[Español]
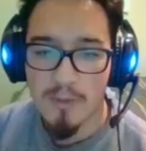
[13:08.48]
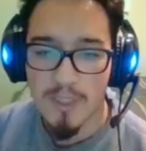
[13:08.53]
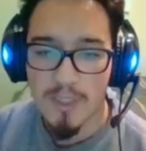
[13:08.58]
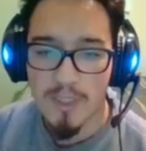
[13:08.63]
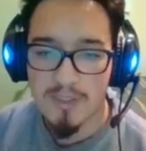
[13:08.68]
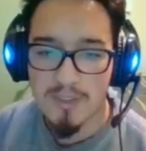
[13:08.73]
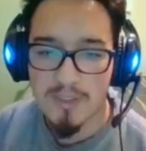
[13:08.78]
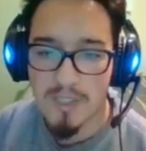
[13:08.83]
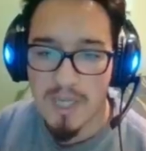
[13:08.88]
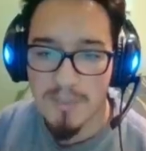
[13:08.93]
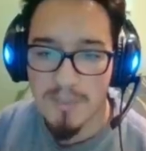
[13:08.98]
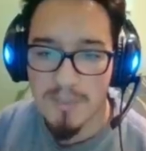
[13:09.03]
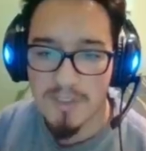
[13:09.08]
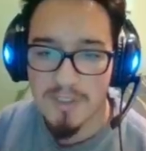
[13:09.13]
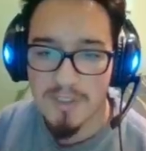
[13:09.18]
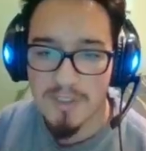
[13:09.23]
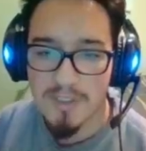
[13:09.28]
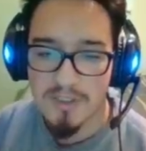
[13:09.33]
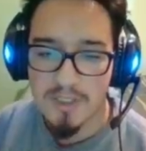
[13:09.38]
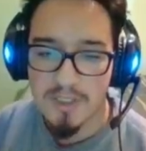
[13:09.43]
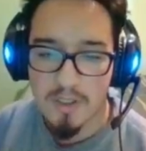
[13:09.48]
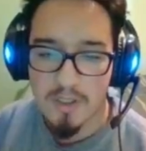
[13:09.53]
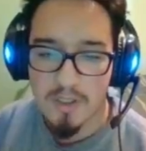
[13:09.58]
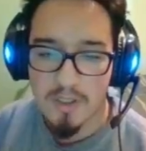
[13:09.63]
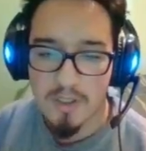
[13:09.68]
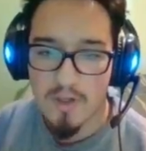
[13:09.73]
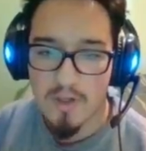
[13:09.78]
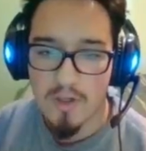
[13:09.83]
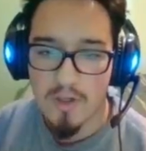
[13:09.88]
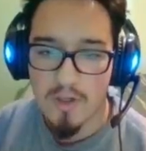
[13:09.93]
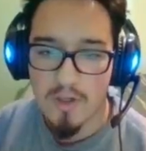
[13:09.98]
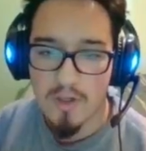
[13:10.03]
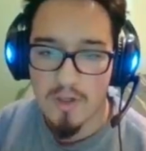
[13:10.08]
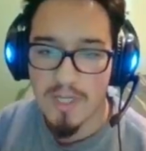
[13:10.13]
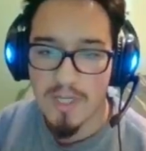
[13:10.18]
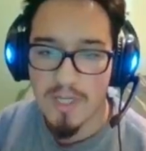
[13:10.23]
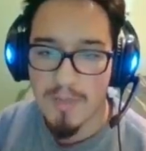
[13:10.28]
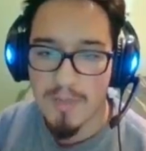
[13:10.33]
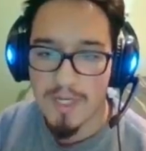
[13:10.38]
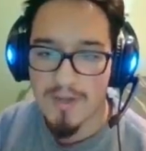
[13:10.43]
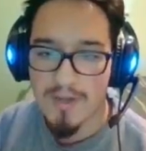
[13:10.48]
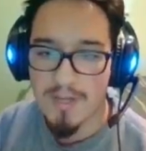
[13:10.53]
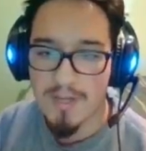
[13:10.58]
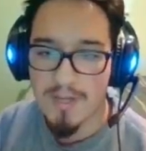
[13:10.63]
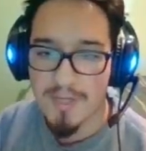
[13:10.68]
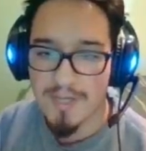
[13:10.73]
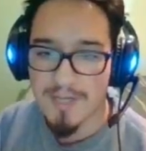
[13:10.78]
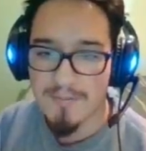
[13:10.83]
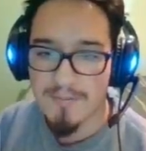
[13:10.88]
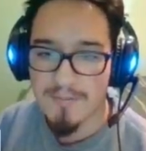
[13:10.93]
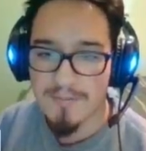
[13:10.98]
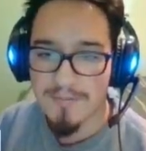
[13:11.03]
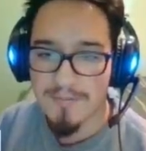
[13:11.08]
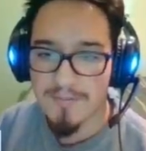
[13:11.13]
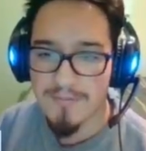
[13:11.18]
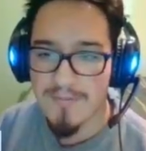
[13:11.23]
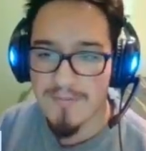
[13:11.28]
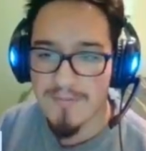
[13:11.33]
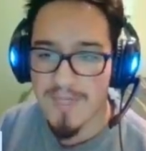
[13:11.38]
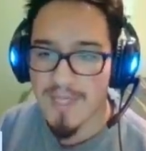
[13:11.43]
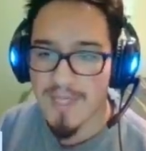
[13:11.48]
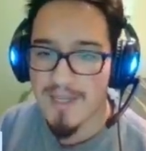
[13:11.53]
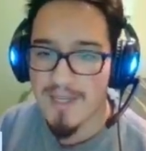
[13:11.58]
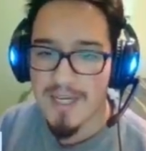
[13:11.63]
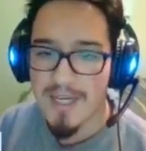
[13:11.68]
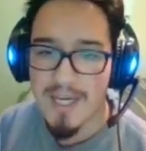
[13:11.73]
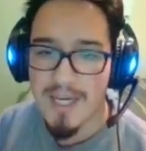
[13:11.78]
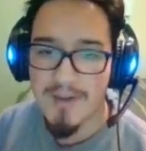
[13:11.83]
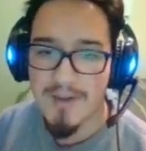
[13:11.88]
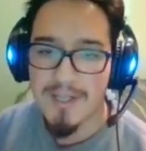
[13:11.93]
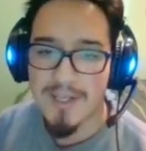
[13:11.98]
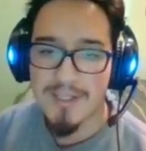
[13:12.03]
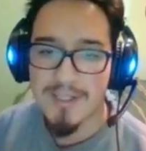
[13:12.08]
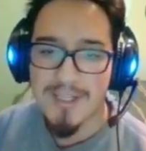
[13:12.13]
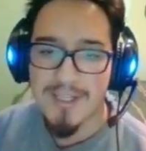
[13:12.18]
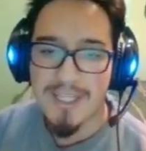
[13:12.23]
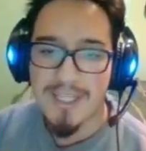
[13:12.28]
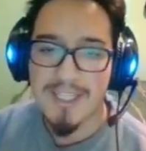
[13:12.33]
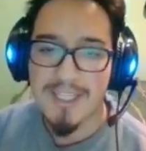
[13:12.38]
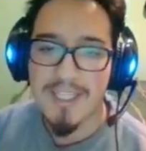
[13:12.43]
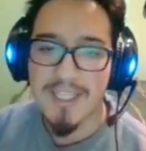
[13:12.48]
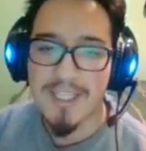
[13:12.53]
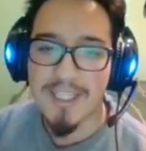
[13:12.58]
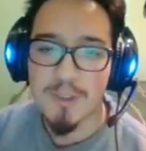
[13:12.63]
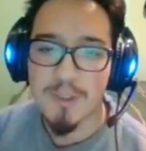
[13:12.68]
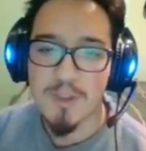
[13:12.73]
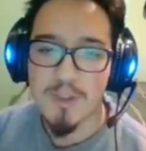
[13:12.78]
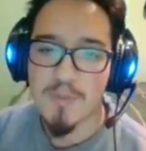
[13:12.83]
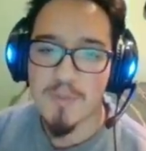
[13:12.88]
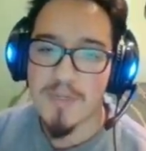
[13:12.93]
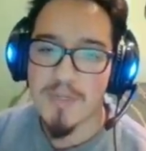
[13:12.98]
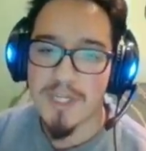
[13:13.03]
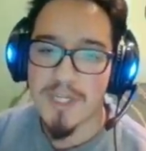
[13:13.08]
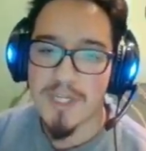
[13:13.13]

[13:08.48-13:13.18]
Ha ah, pasado la siguiente ronda, brother. Venga para acá, venga para acá. A ver, skin de Twitch Prime.